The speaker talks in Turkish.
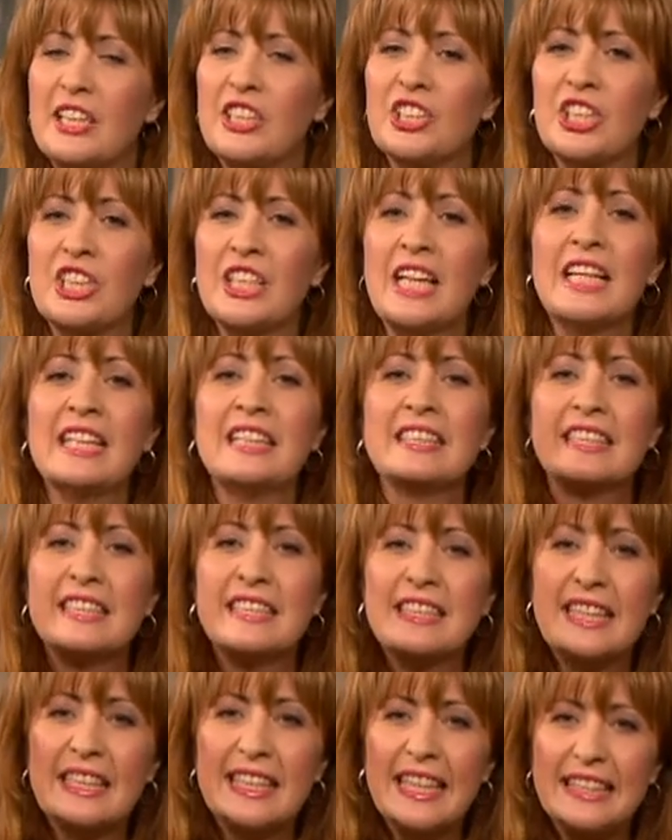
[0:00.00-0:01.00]
için
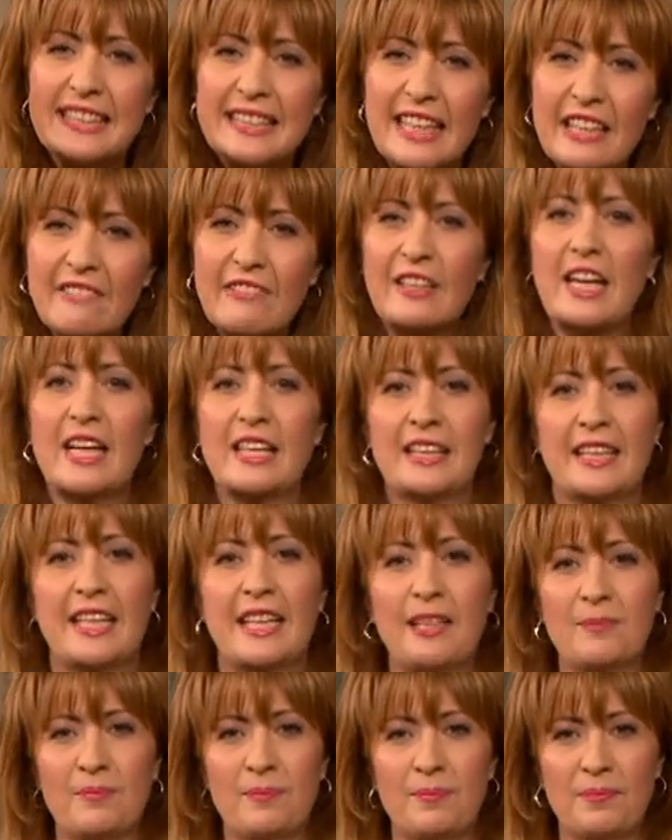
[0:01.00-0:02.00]
sizi destek veren
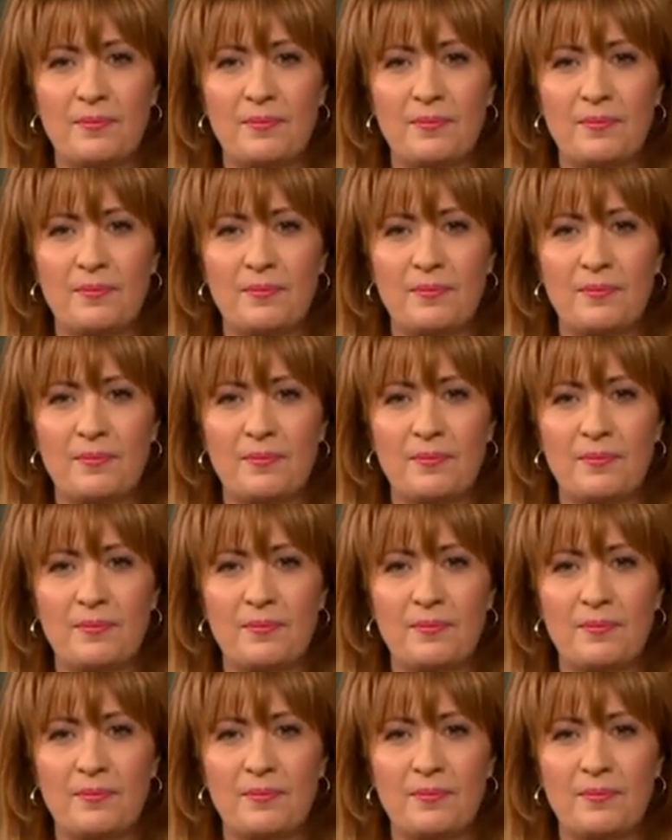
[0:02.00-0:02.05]
kim?